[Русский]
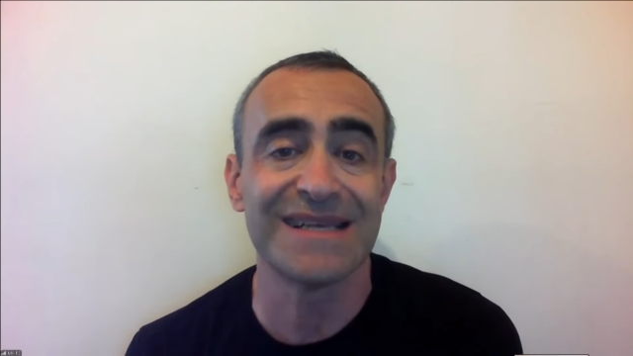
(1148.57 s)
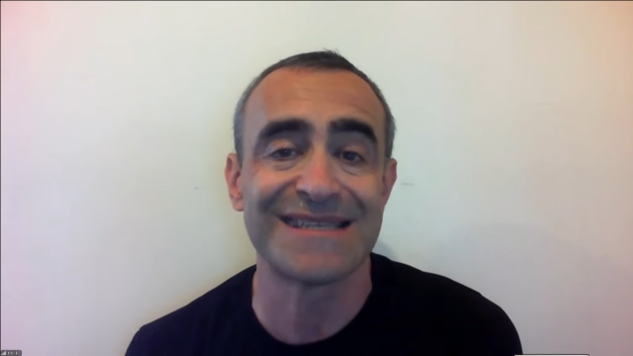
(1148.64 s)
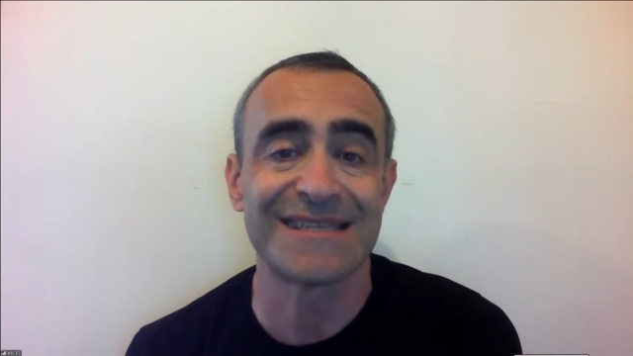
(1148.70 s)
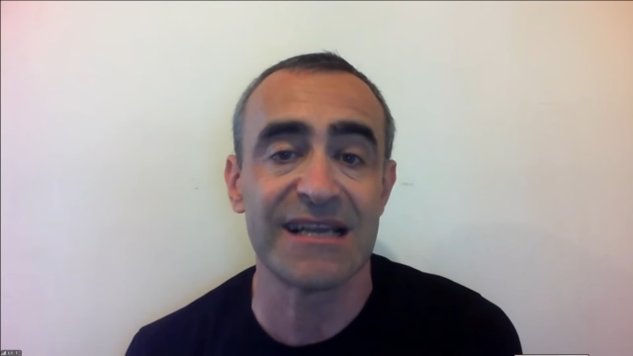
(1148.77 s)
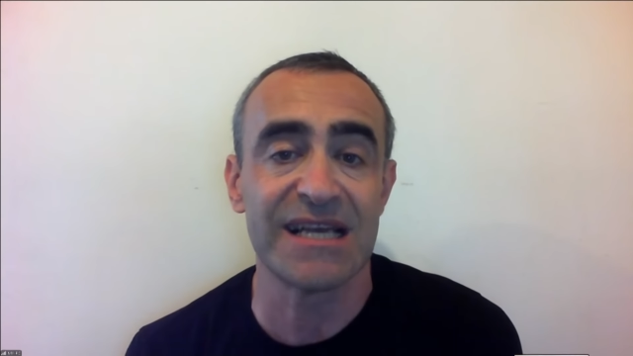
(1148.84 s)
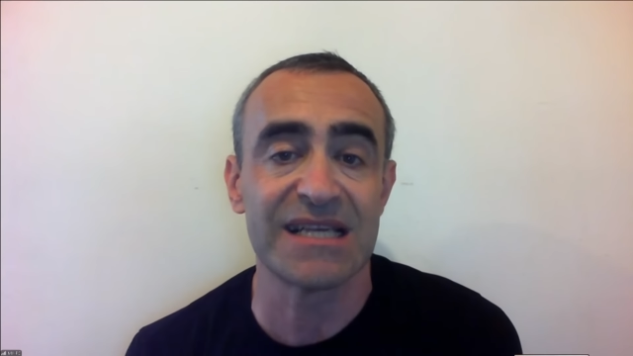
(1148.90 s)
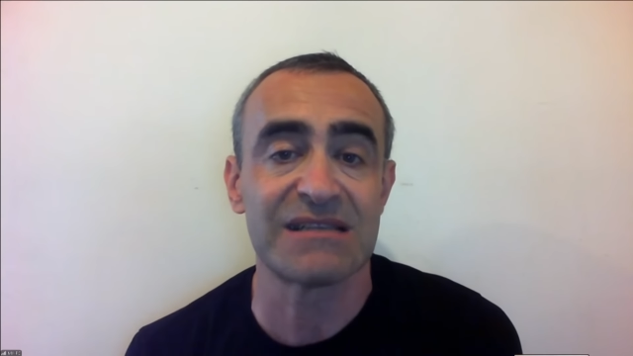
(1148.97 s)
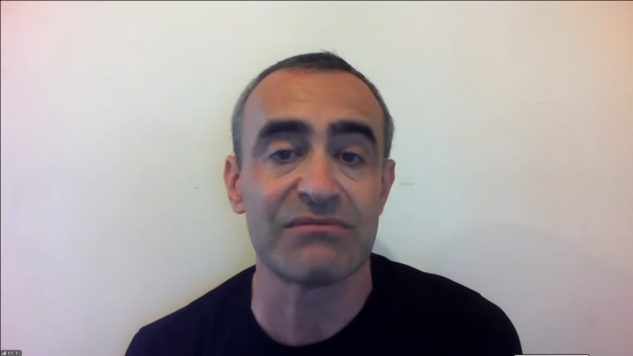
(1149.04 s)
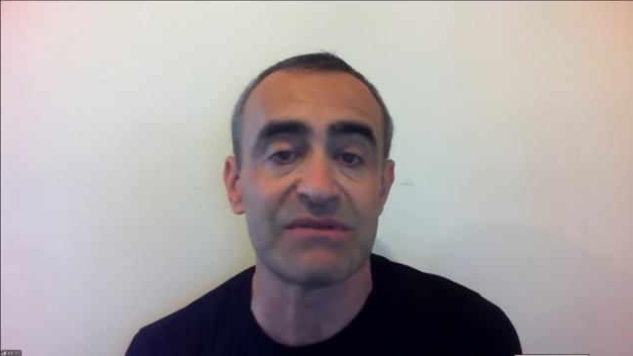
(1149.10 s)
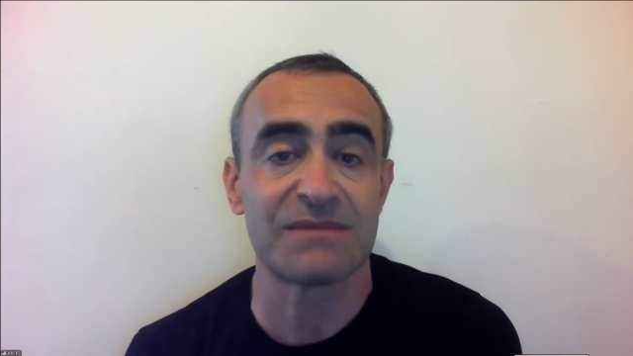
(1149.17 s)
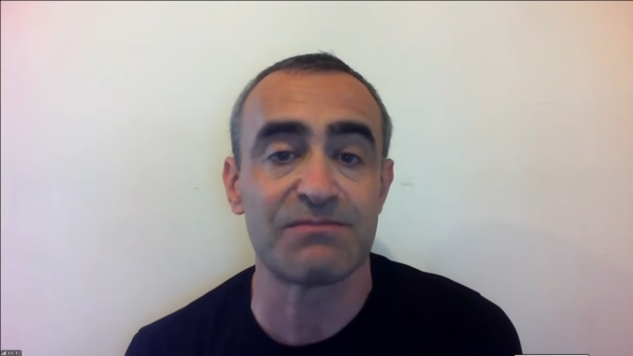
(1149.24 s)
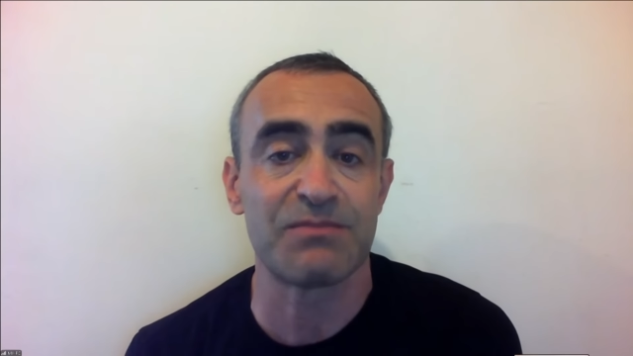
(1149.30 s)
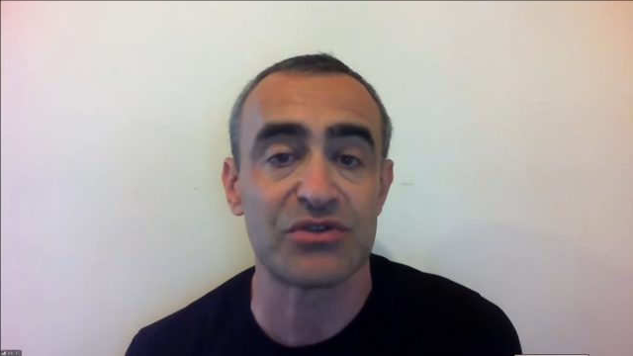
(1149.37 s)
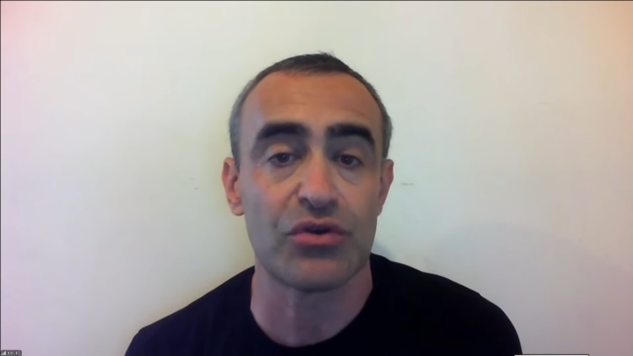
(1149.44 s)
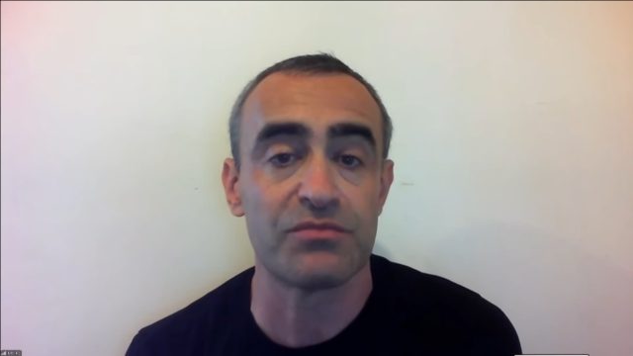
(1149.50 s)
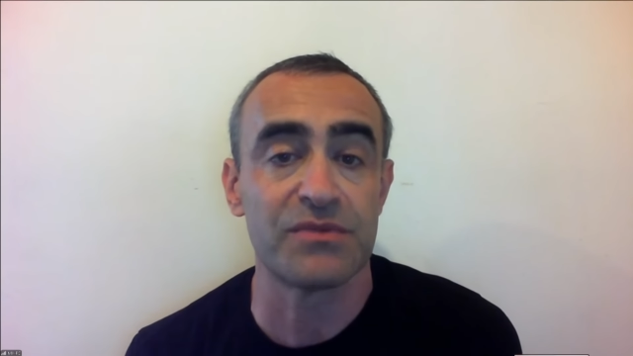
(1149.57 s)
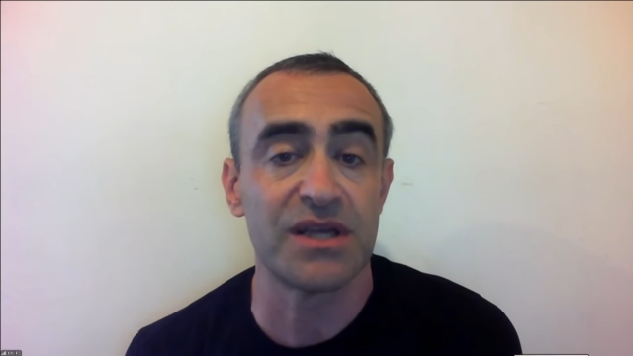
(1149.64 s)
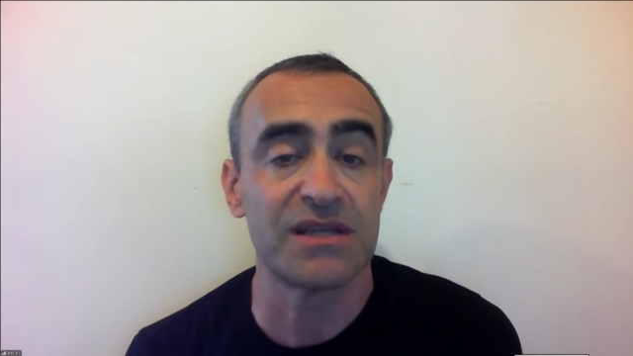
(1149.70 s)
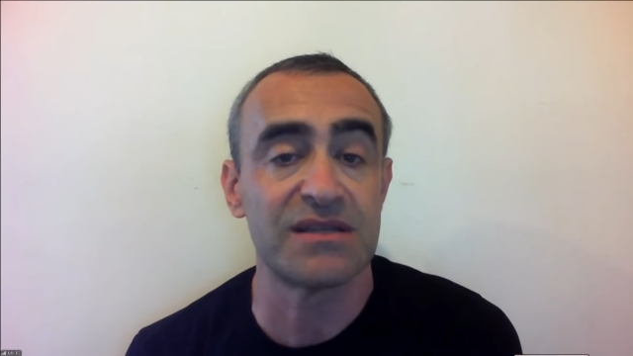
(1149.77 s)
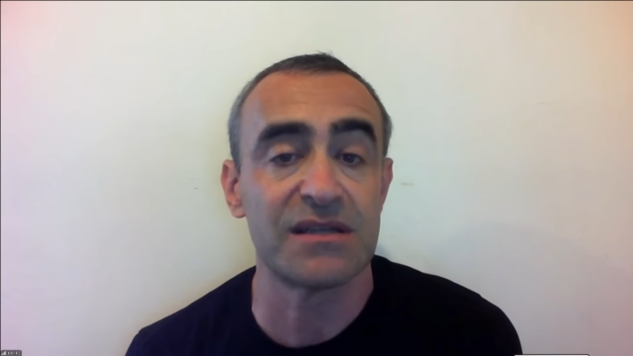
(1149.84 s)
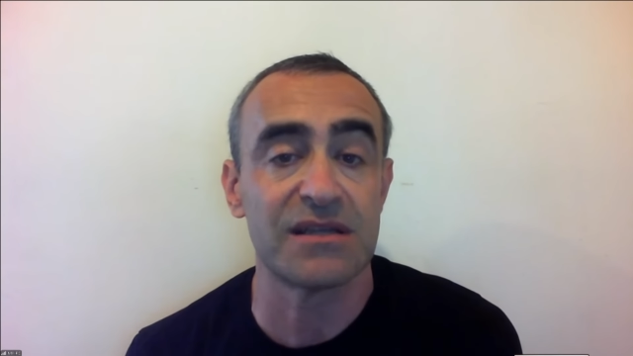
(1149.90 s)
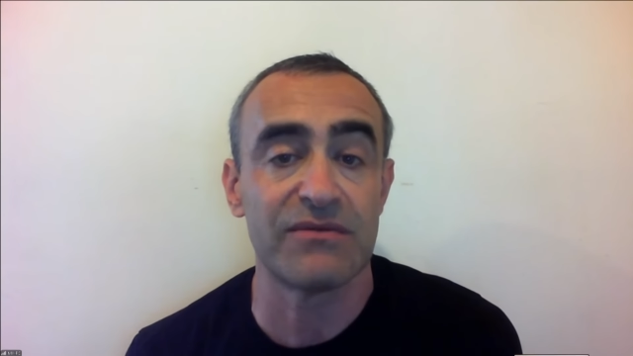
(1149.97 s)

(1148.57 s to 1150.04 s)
и средства, способные